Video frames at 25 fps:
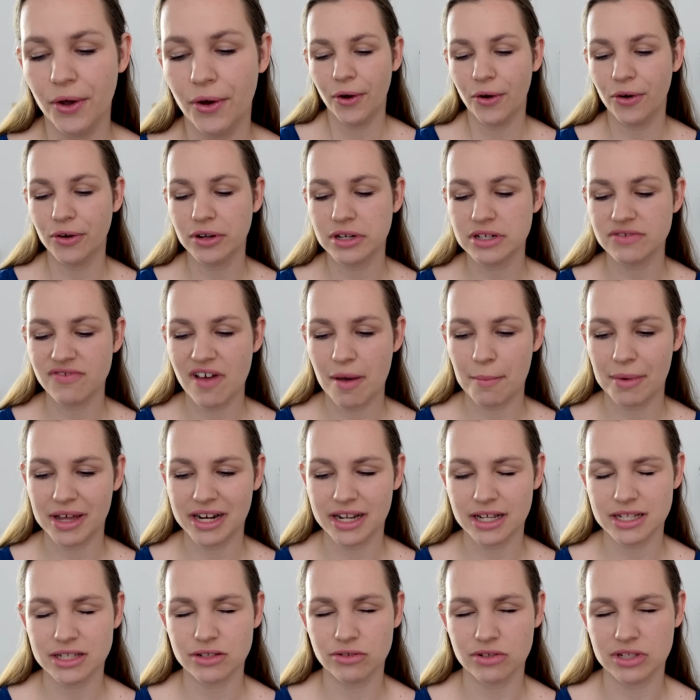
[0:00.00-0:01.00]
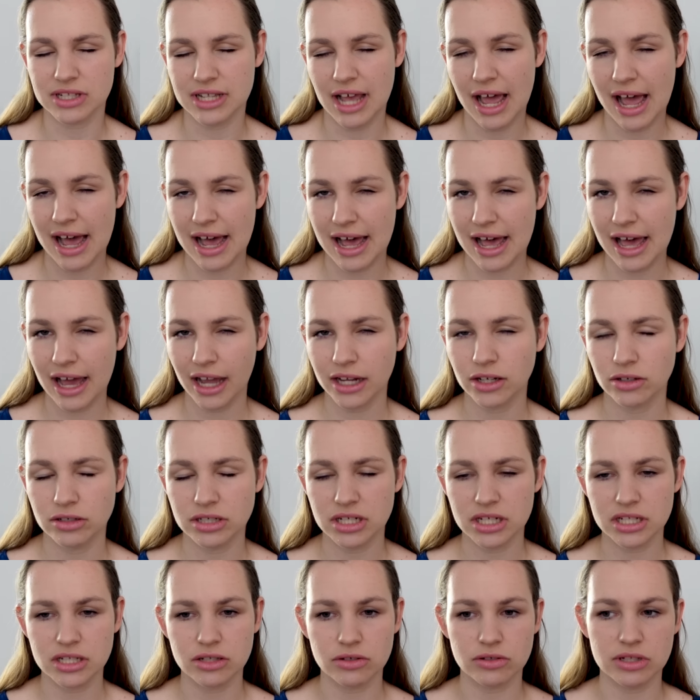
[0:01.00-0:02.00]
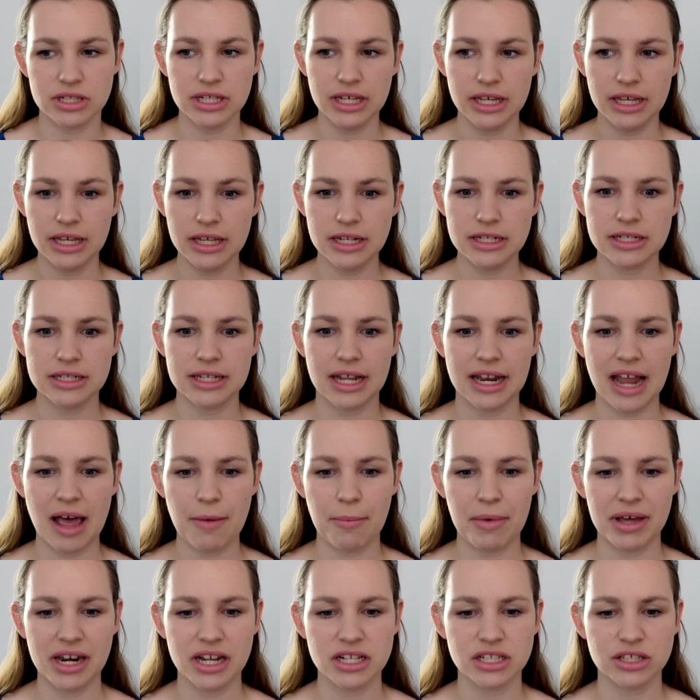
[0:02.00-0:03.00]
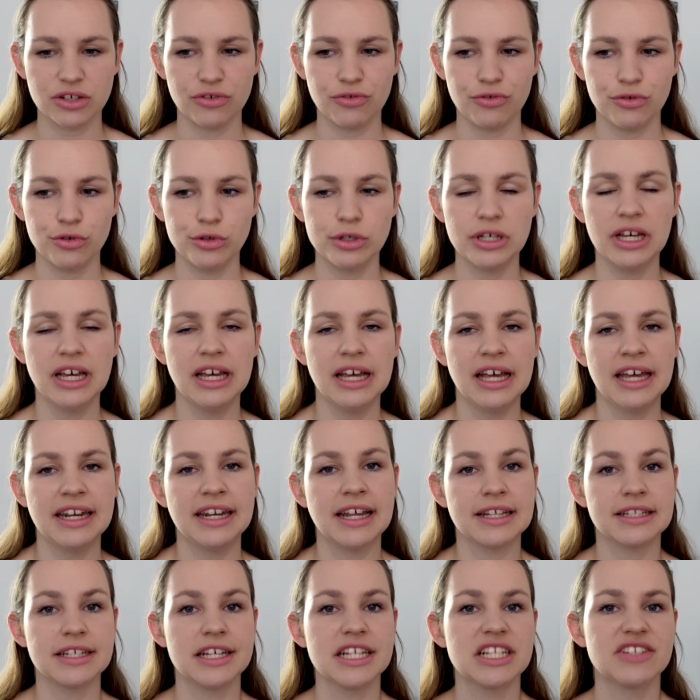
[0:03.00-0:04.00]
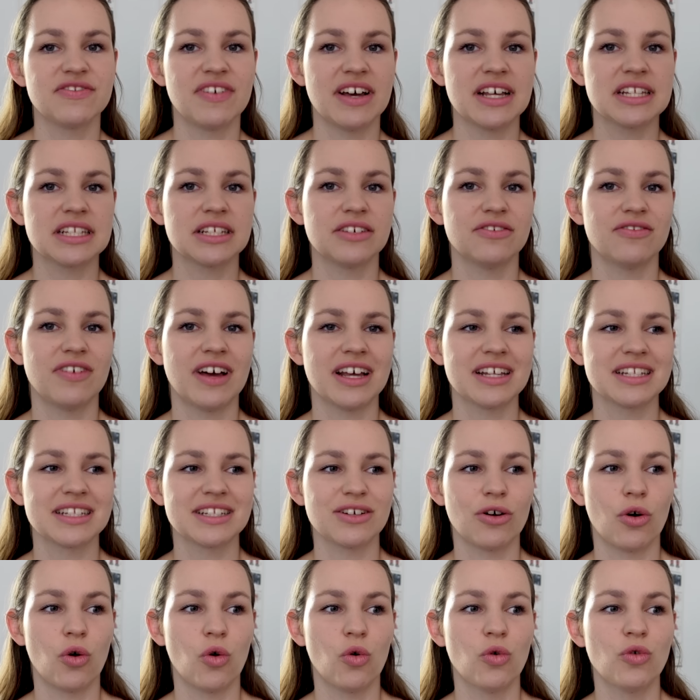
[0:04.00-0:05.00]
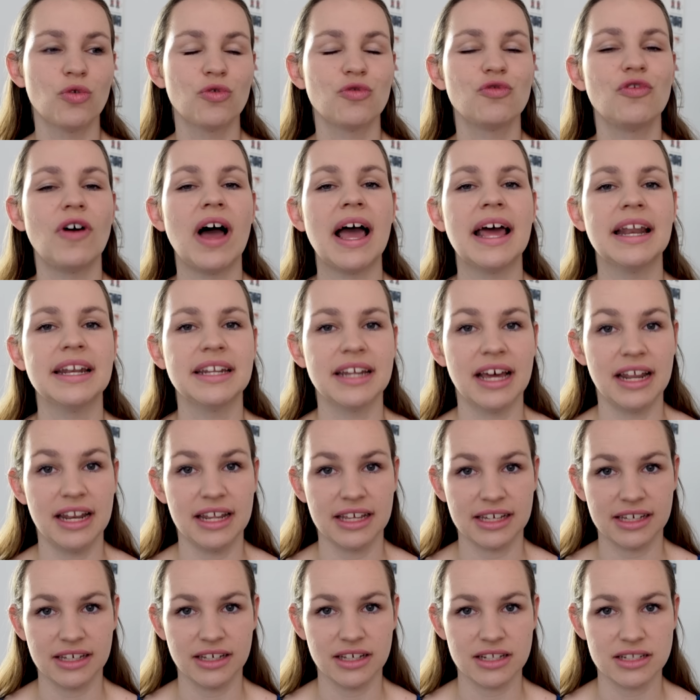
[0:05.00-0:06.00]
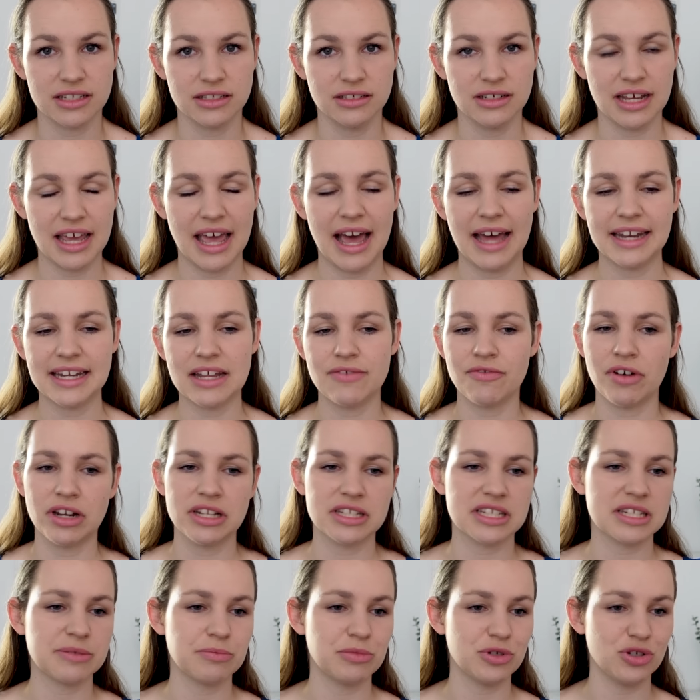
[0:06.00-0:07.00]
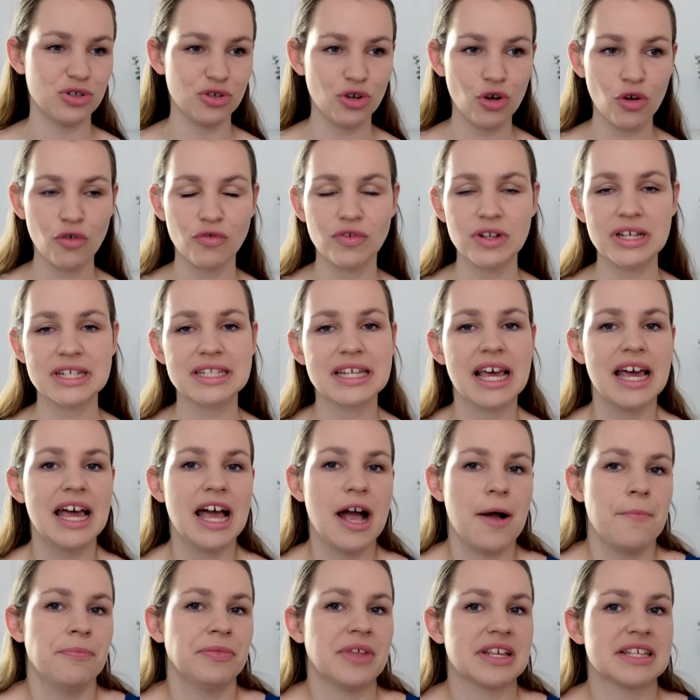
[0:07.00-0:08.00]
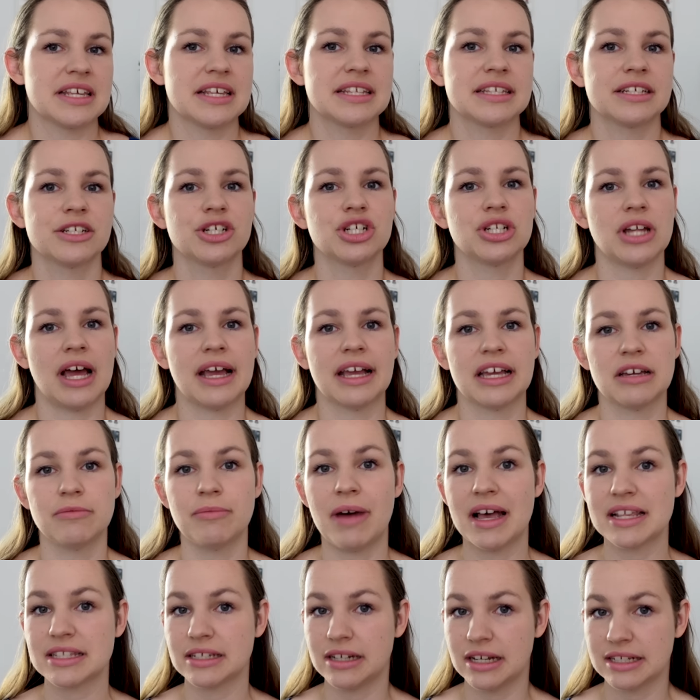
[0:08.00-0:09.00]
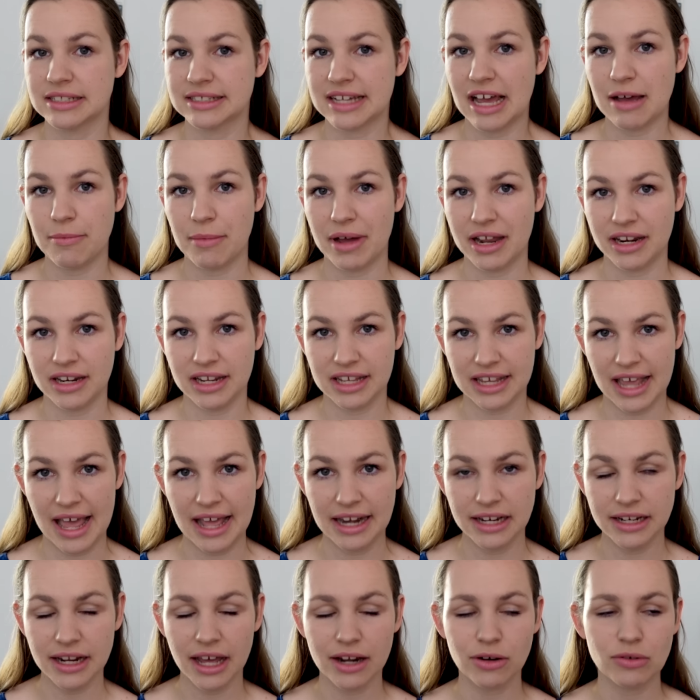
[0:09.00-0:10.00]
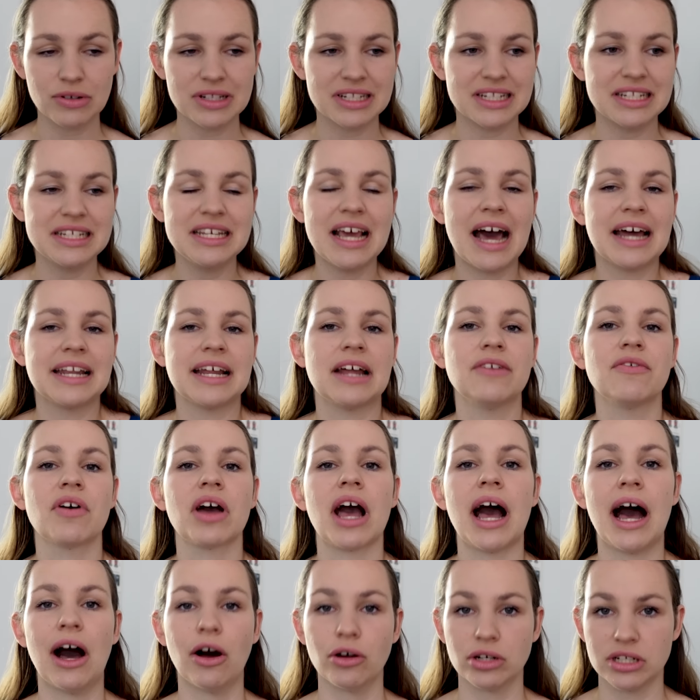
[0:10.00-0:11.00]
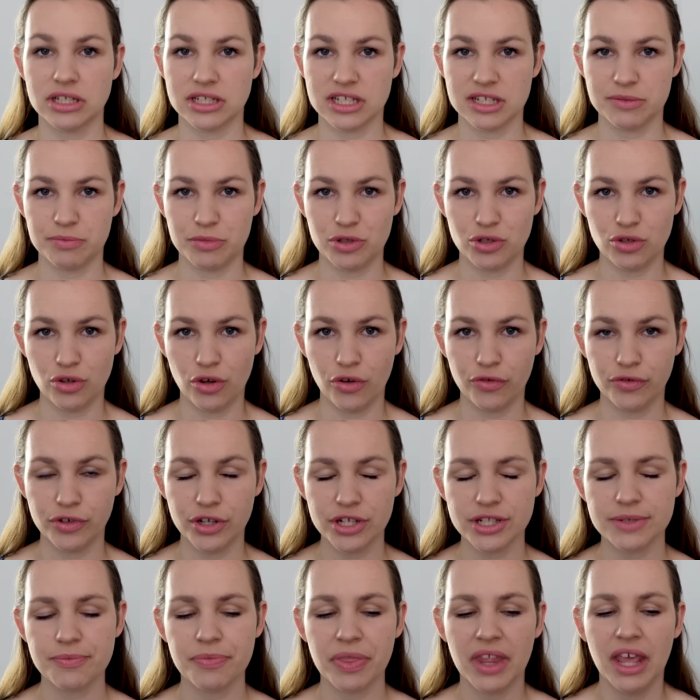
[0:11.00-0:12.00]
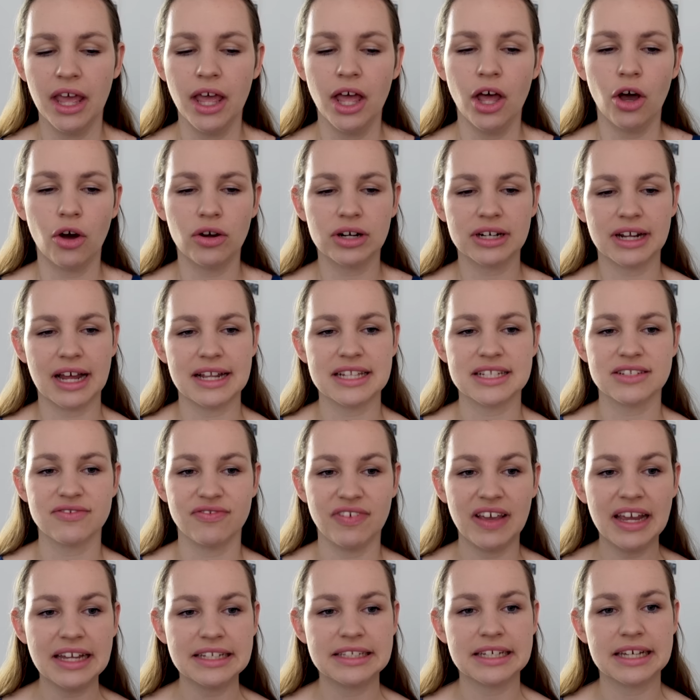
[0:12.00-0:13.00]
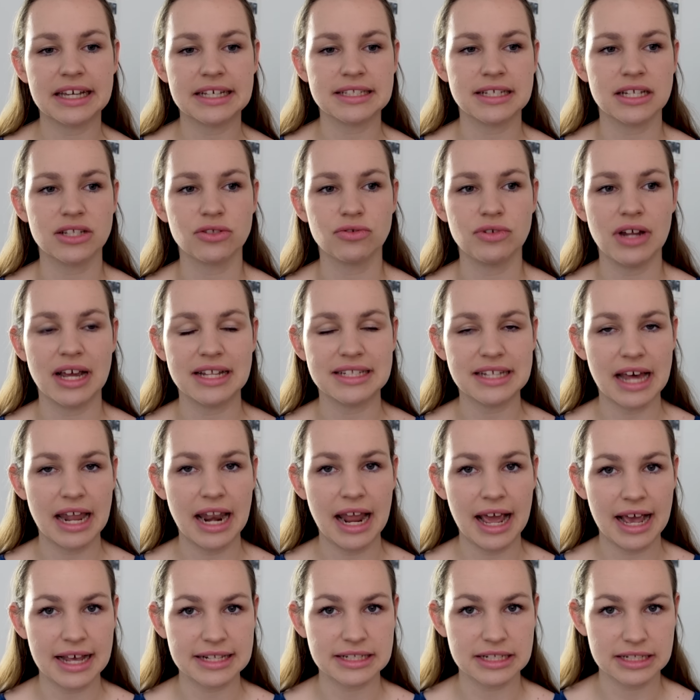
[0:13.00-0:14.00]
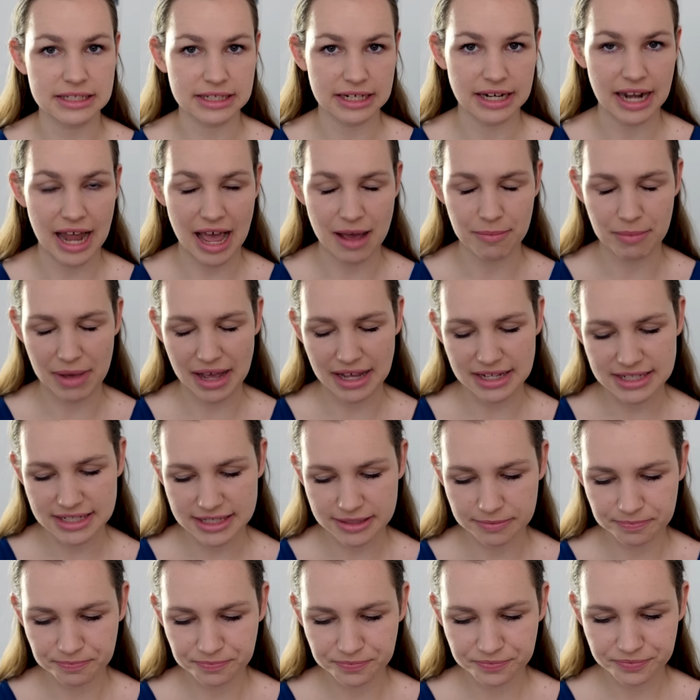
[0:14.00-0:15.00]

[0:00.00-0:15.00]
Und wenn man das so sagt und das so sieht, dann hat man das Gefühl, das ist was, was unveränderlich ist. Ne? Er hat einfach dieses Bedürfnis, das ist in Stein gemeißelt, das kann man nicht ändern und sie hat einfach auch dieses Bedürfnis. Und ganz wichtig ist, dass du dir als allererstes klar machst,